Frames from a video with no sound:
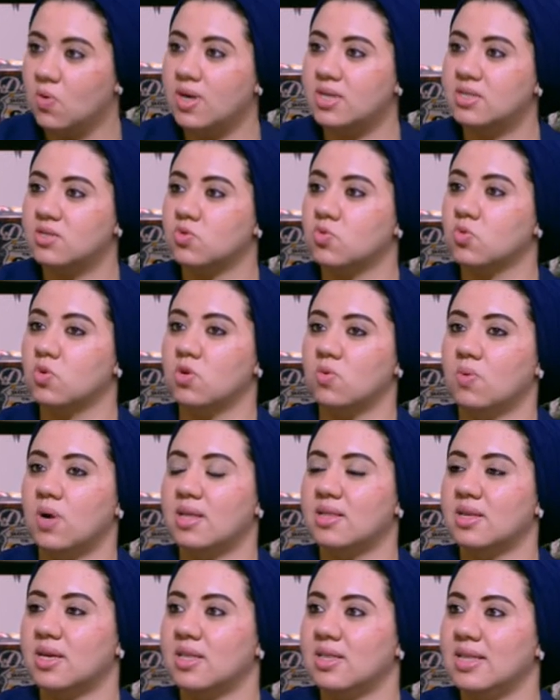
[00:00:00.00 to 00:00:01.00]
وحاسس طول
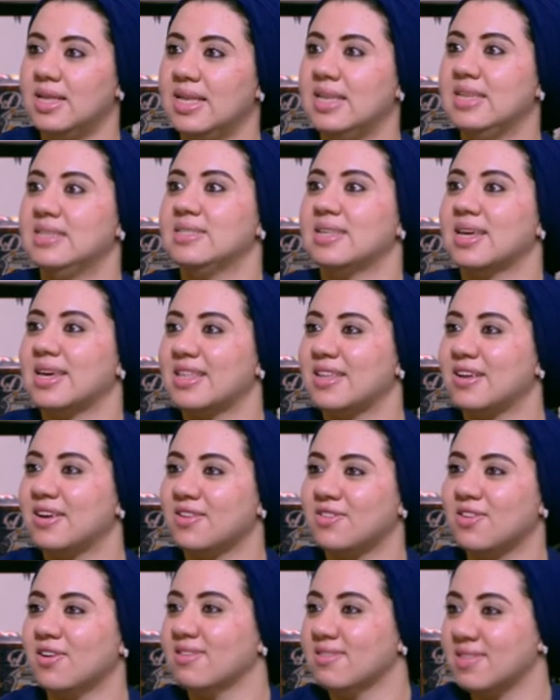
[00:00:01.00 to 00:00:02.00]
الوقت اني لسه
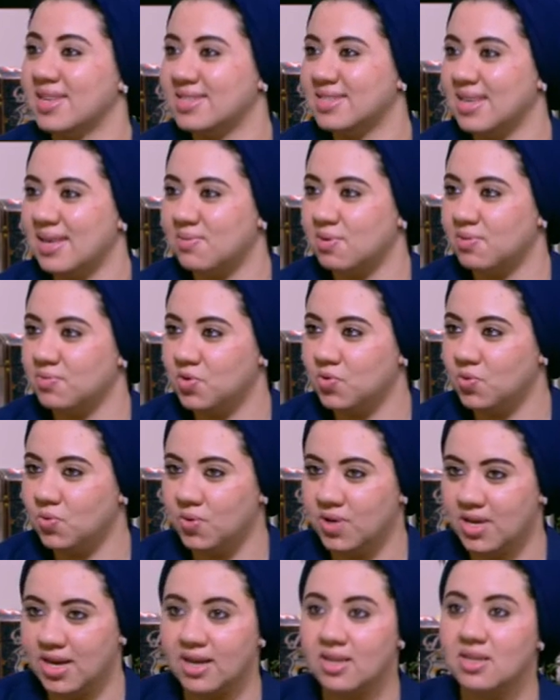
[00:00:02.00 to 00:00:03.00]
كده طازج زي ما
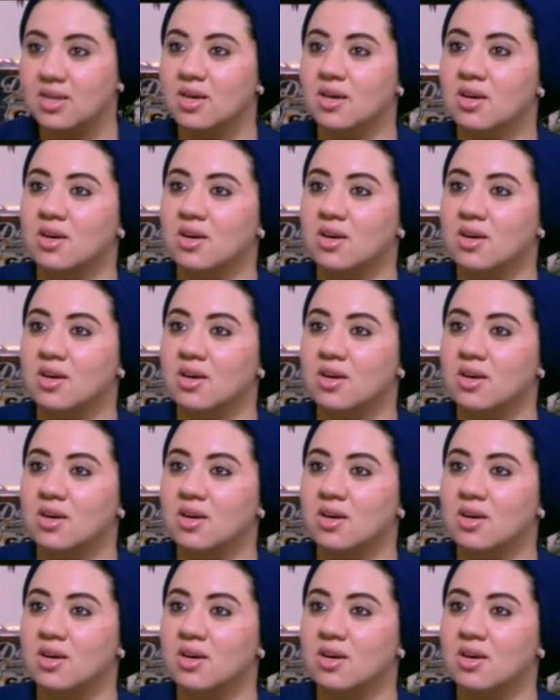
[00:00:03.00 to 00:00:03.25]
بنقول وجرأه